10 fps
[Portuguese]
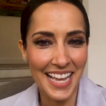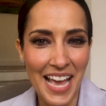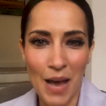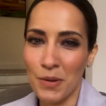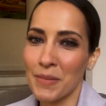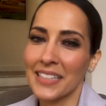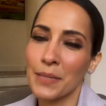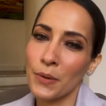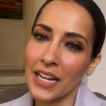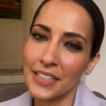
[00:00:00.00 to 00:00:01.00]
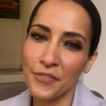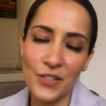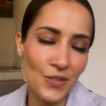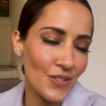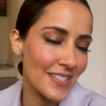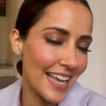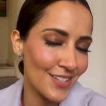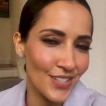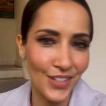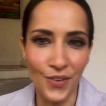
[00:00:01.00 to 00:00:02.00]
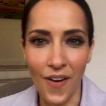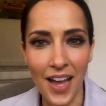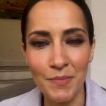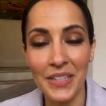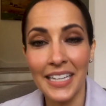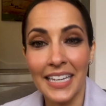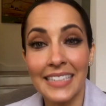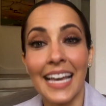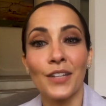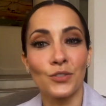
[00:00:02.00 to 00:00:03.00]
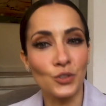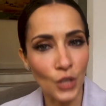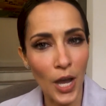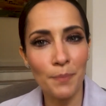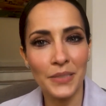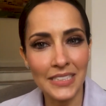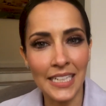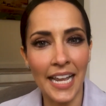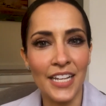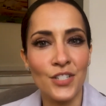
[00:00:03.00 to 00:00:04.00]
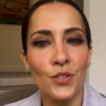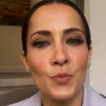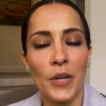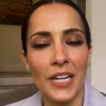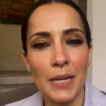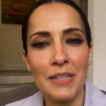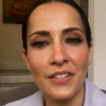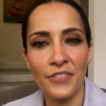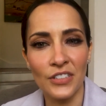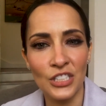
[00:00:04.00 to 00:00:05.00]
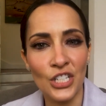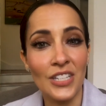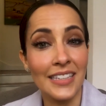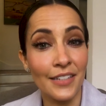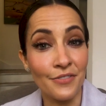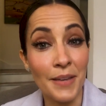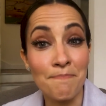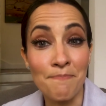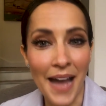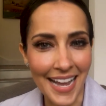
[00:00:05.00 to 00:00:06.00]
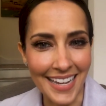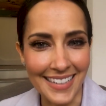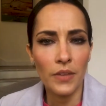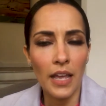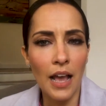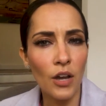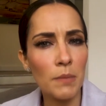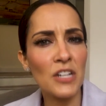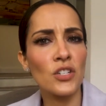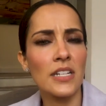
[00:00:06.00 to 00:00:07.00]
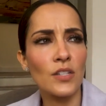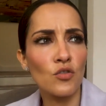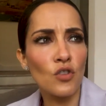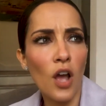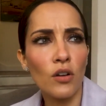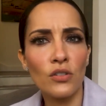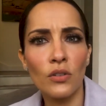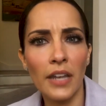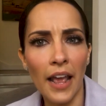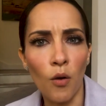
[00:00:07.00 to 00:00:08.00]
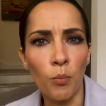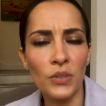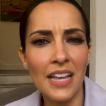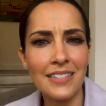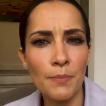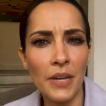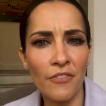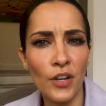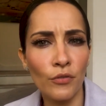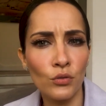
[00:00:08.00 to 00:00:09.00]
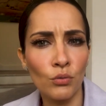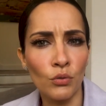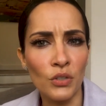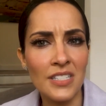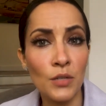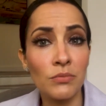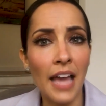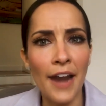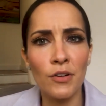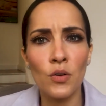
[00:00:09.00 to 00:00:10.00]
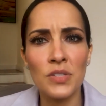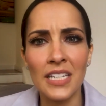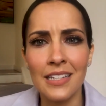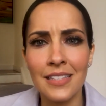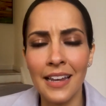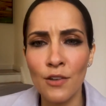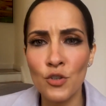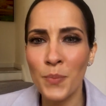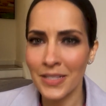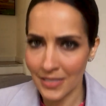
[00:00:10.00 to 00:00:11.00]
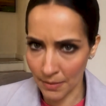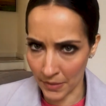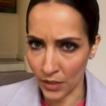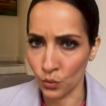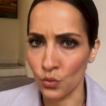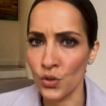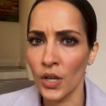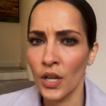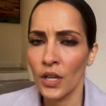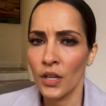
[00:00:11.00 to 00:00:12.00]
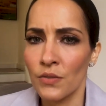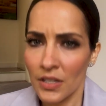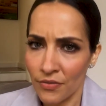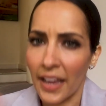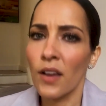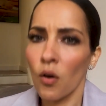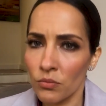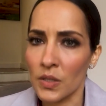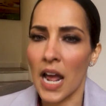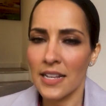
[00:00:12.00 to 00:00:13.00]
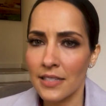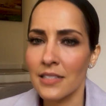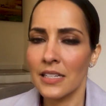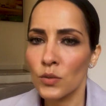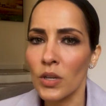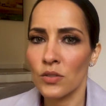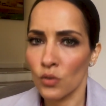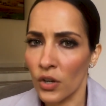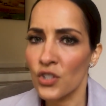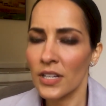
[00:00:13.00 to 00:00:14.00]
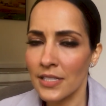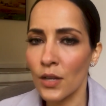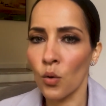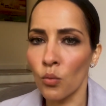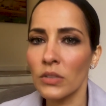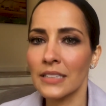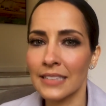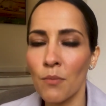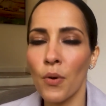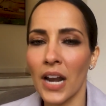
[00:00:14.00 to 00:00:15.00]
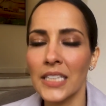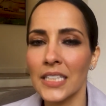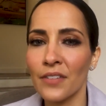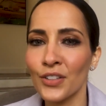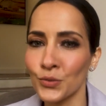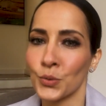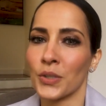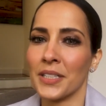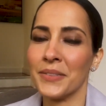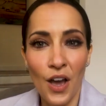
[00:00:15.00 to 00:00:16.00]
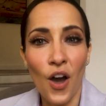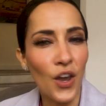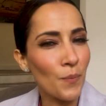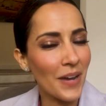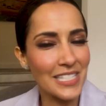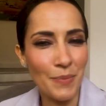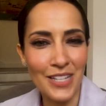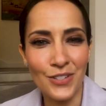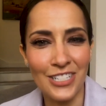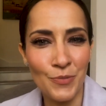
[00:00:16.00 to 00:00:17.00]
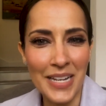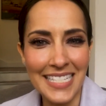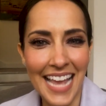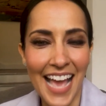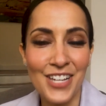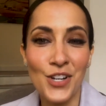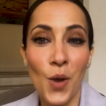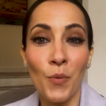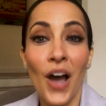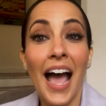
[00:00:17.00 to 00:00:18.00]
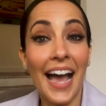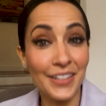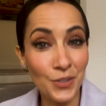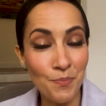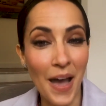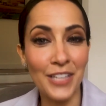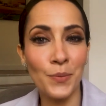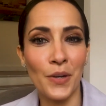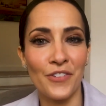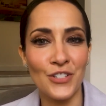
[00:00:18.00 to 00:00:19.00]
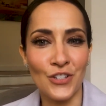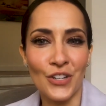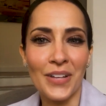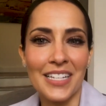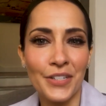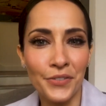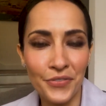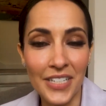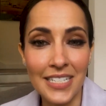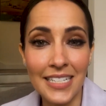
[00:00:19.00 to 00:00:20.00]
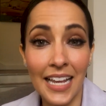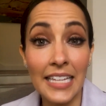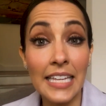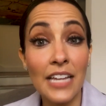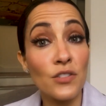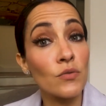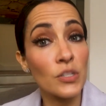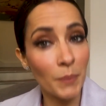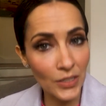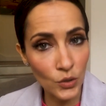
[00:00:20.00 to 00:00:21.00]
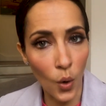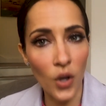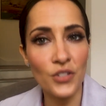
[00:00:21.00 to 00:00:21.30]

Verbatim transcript: A primeira temporada fez um sucesso enorme, tá no top 3 dos programas infantis da TV paga. Agora imagina se os óculos do Neo pudessem prever o futuro e se o Tyron conseguisse ler os pensamentos você vai encontrar essas situações na segunda temporada da aventura. Rolam participações especiais como a do pai do professor de educação física e a de um inspetor